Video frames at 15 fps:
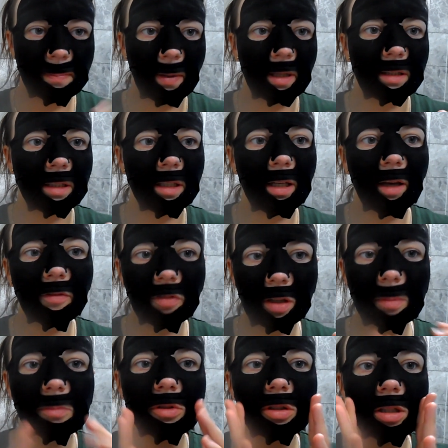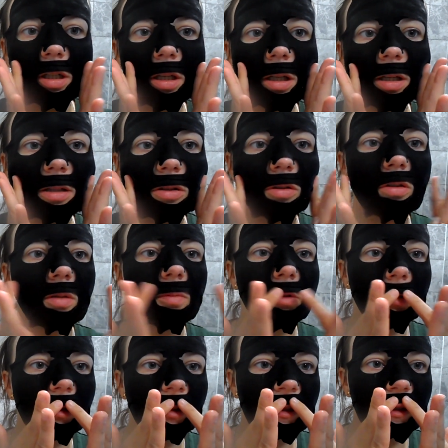spadnie. Ja wiem, że to
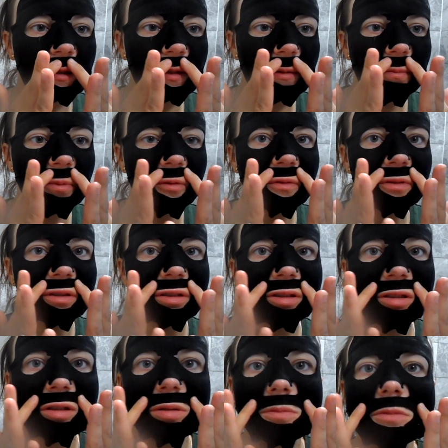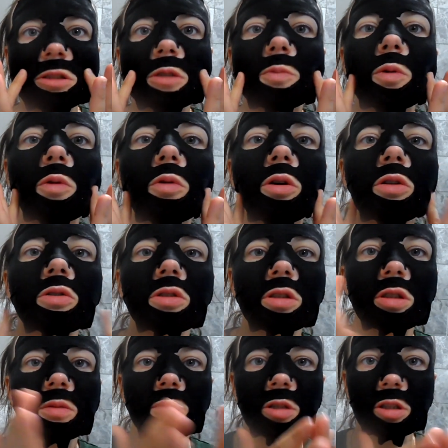niby teoretycznie powinnam się
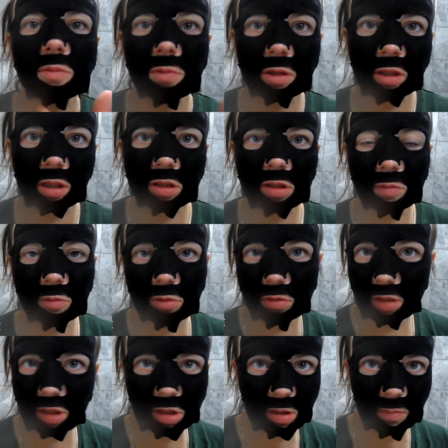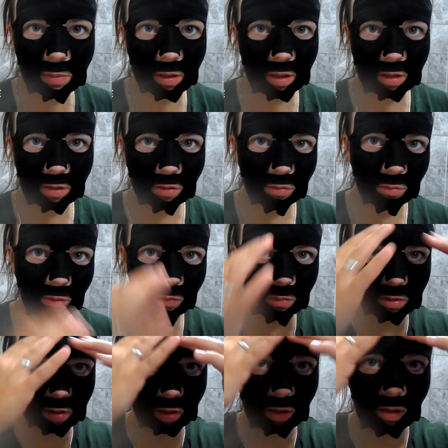położyć i mieć 15 minut dla siebie, ale no
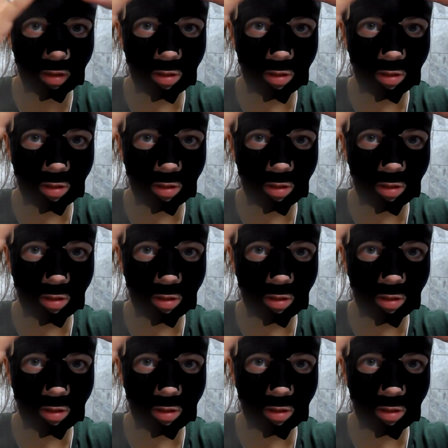umówmy się.